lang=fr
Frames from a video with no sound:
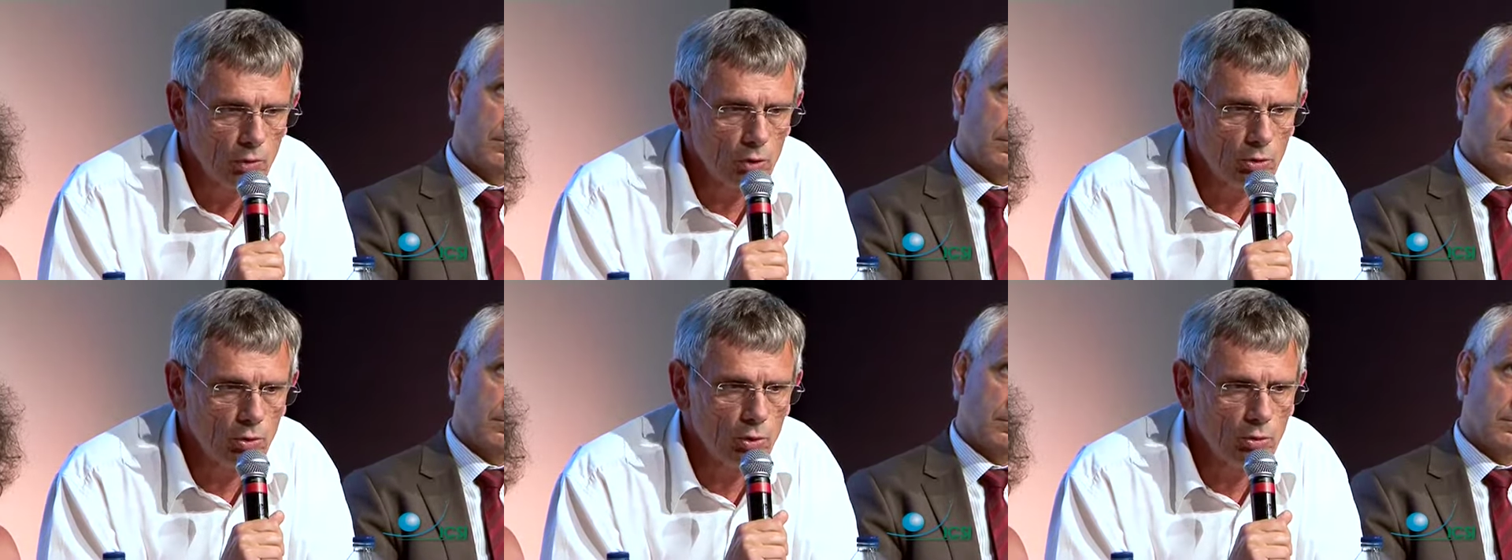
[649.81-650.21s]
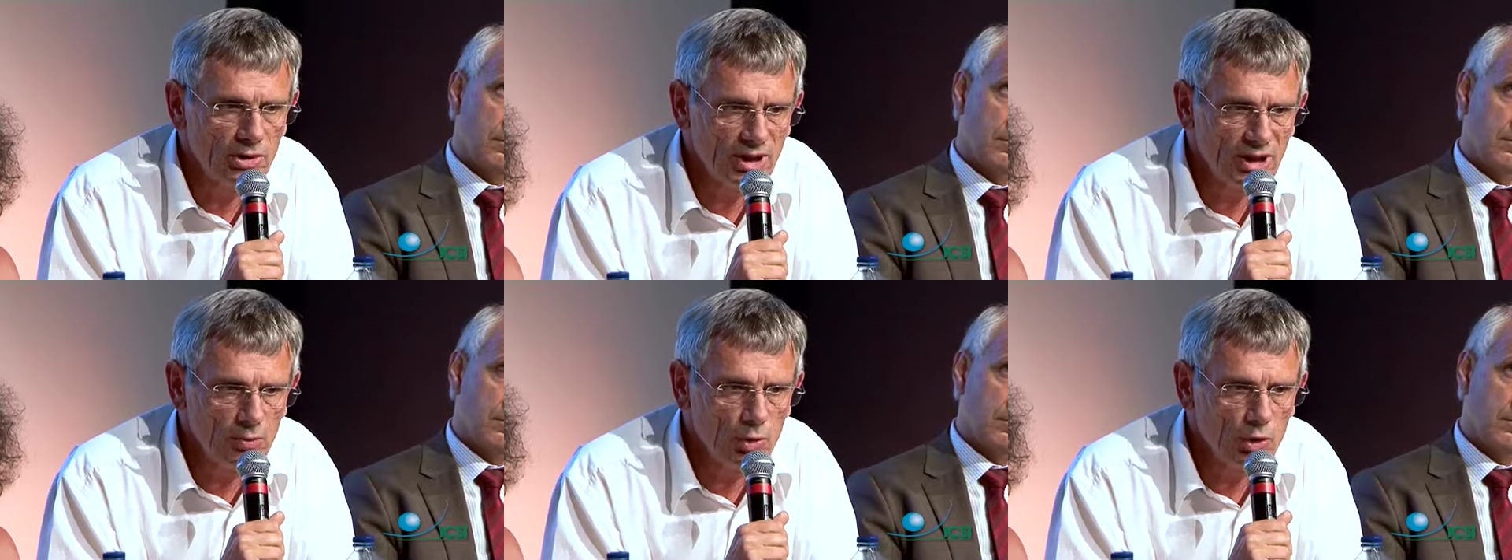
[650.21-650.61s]
de
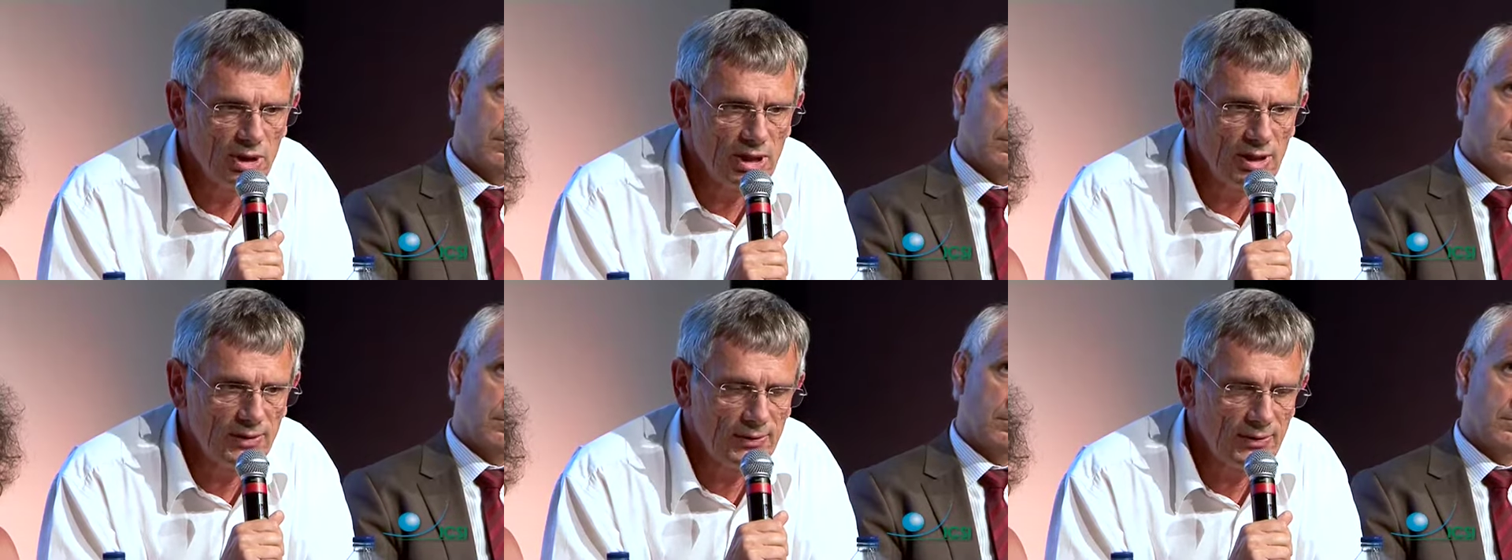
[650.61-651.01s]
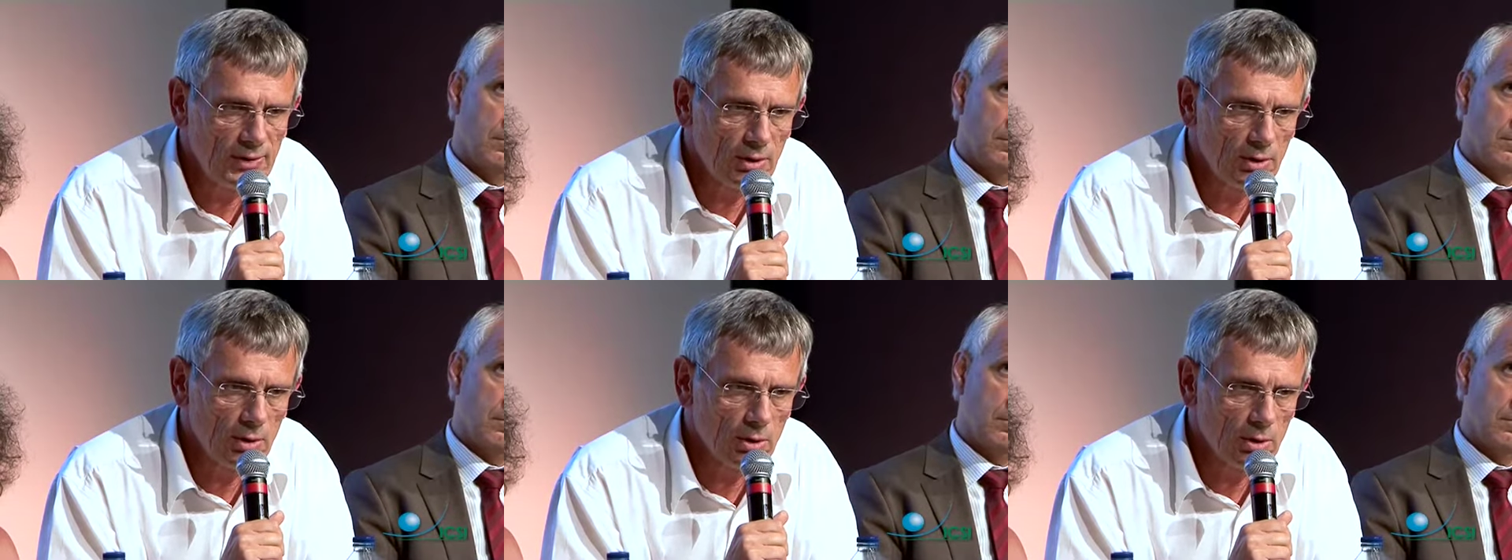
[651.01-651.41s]
taille
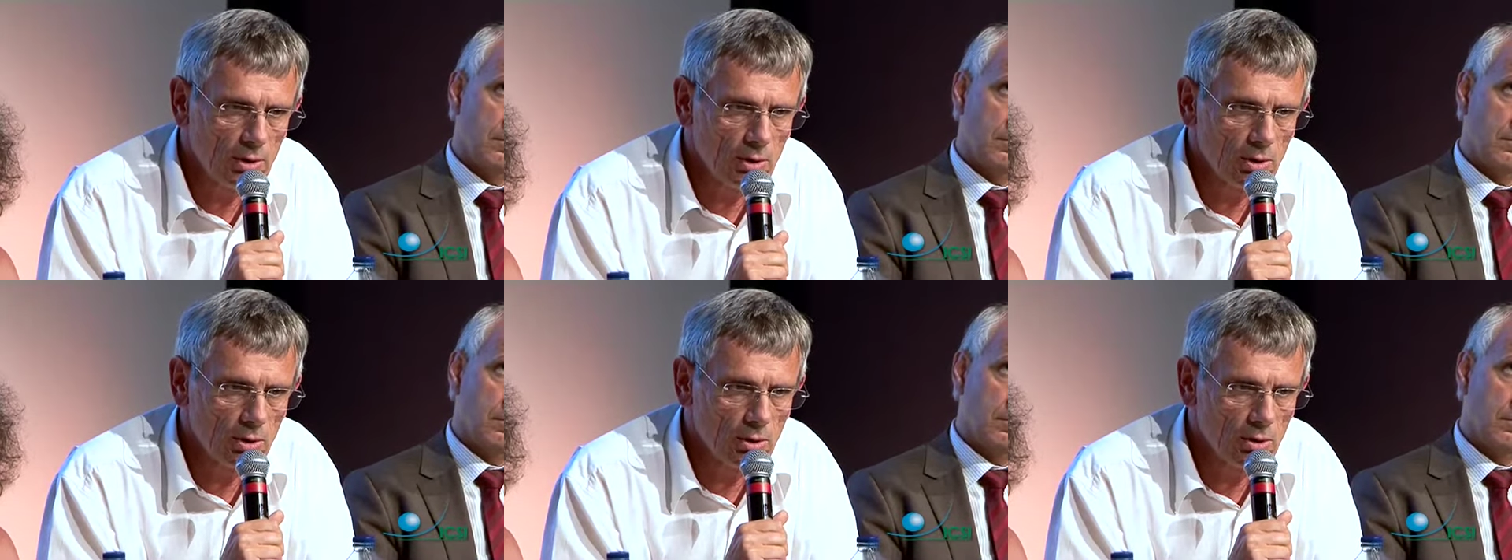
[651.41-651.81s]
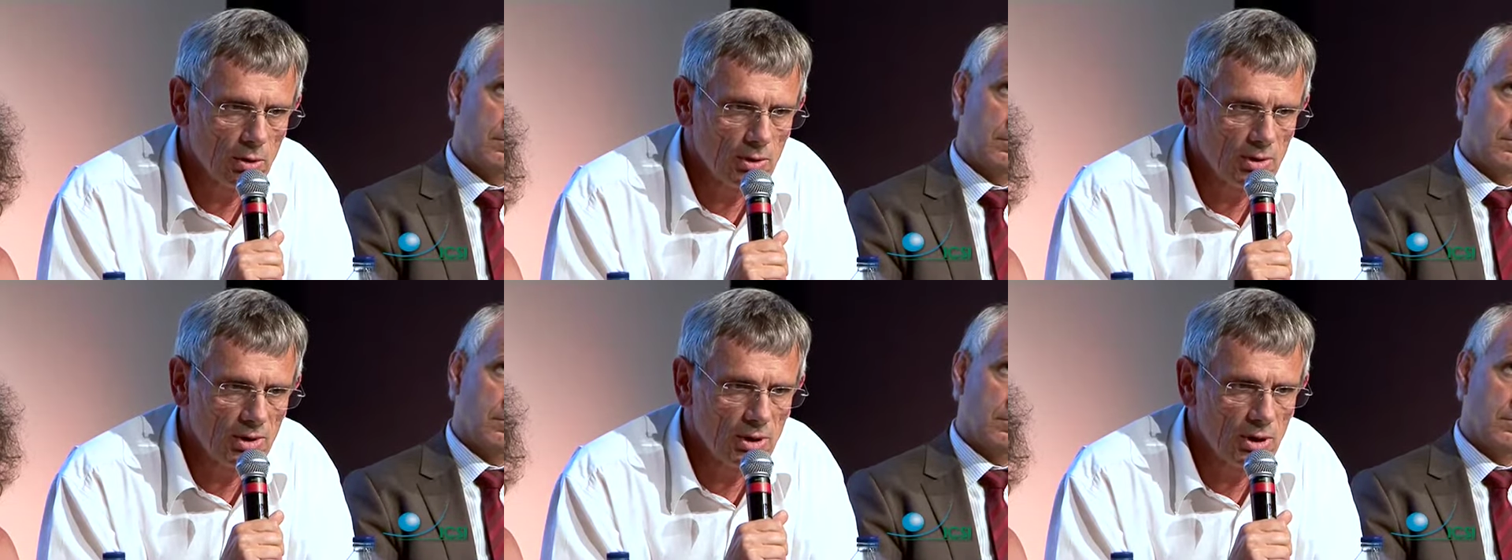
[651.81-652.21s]
modeste
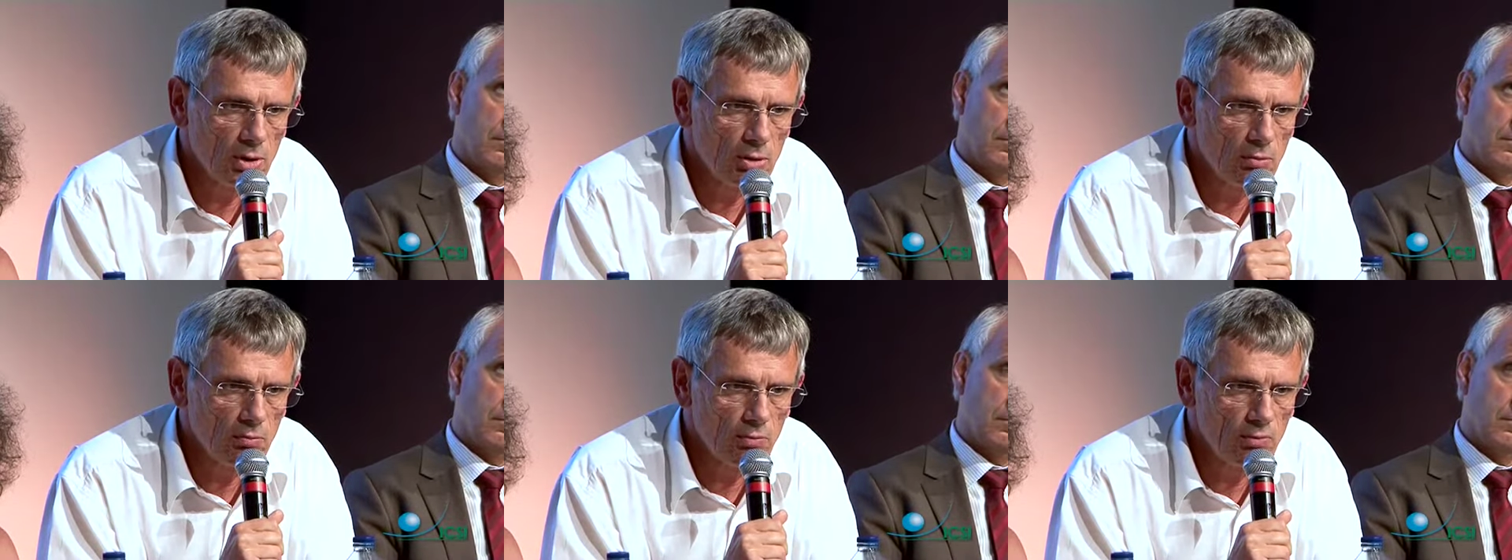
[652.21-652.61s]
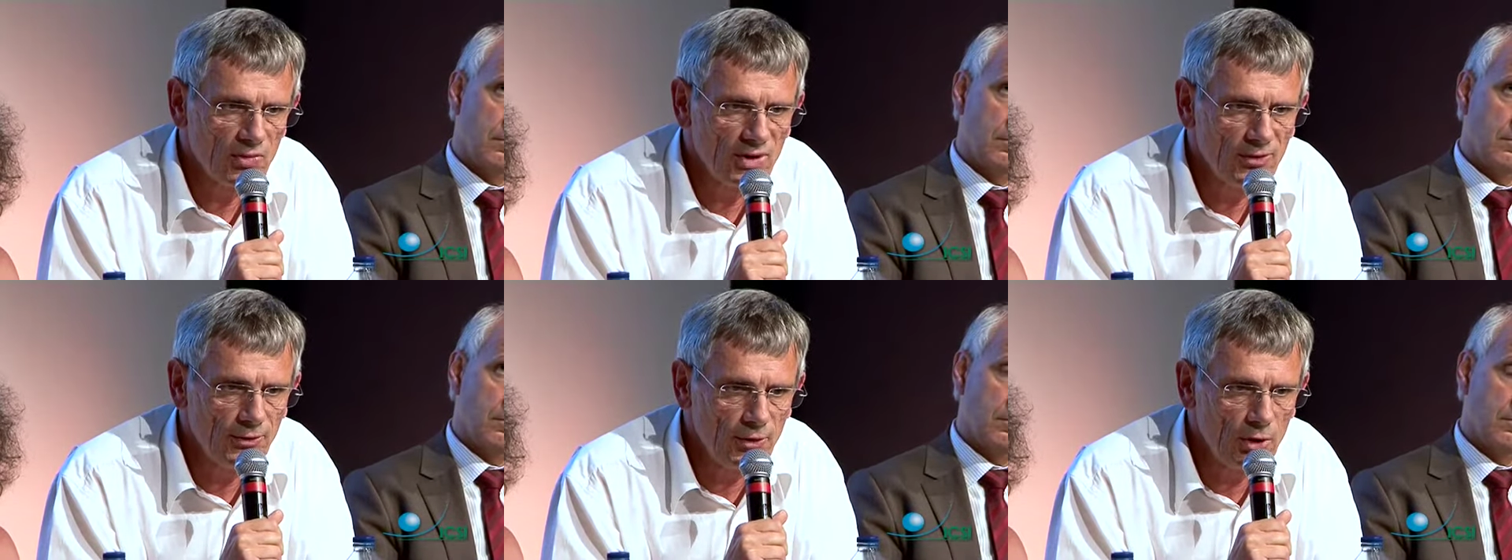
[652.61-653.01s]
des,
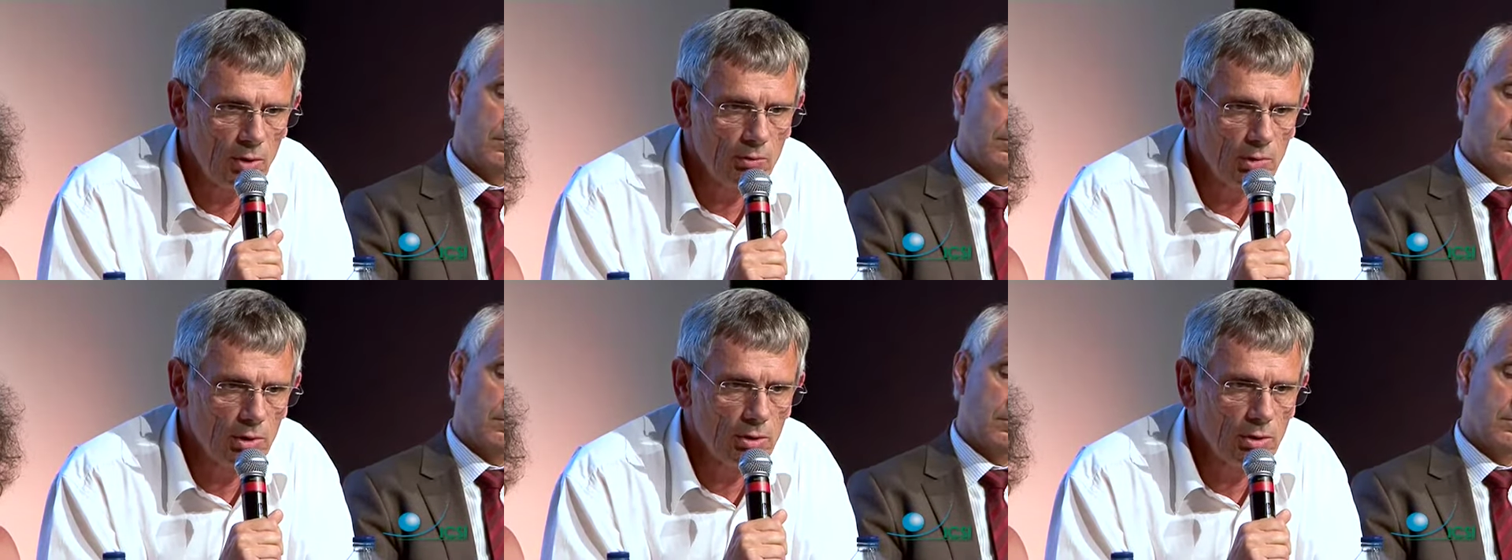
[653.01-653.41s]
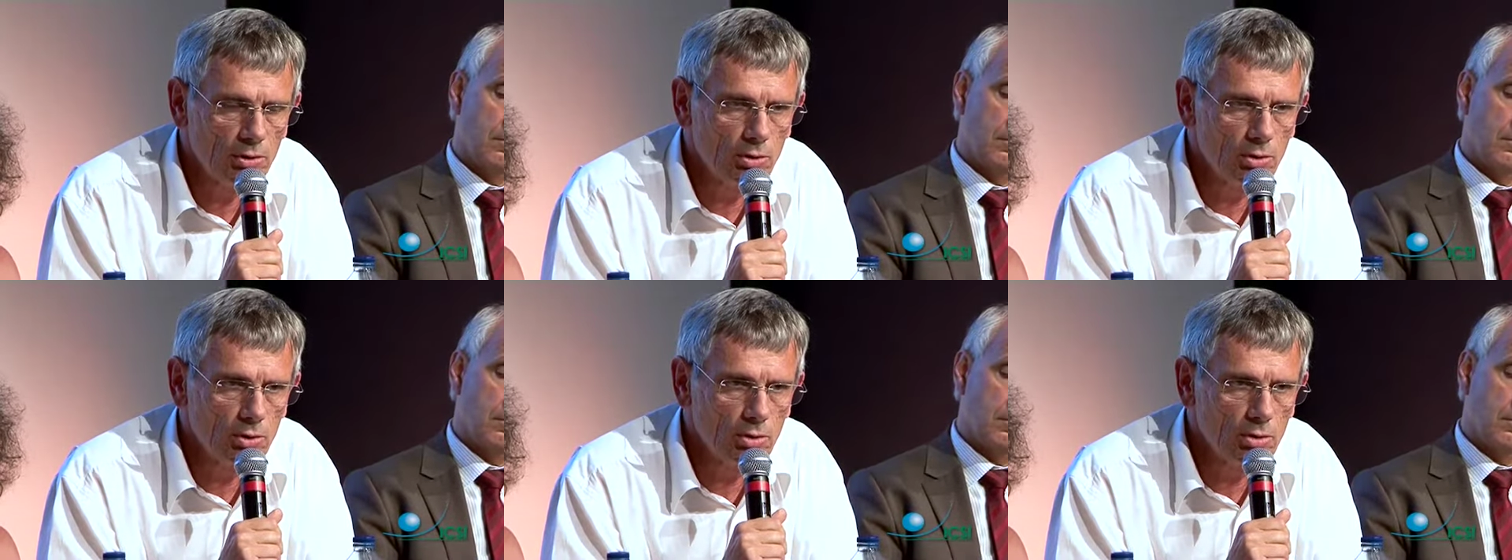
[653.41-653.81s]
des, formes
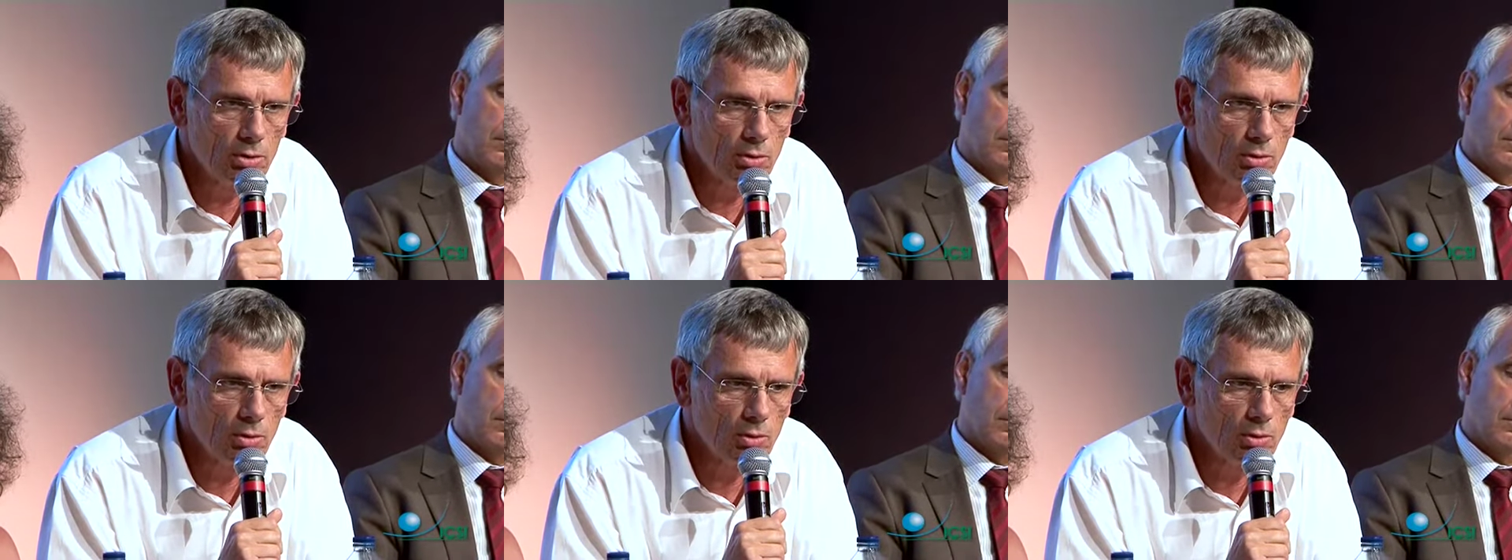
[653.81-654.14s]
de